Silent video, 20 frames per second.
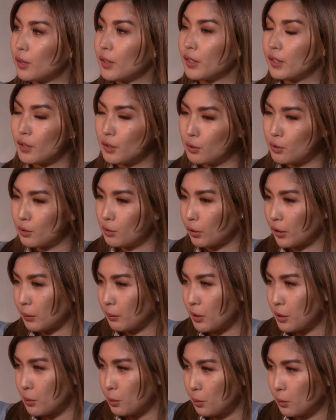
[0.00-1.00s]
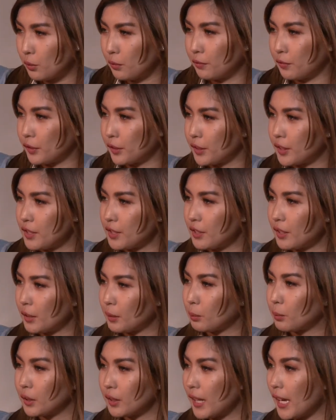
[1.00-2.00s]
Or did you start with judo first? At
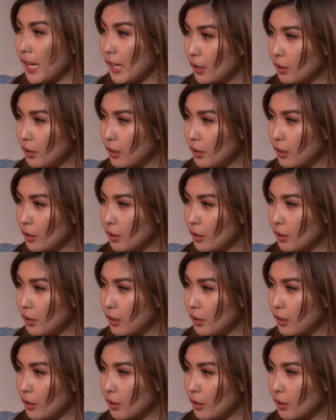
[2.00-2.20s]
oh, what yeah,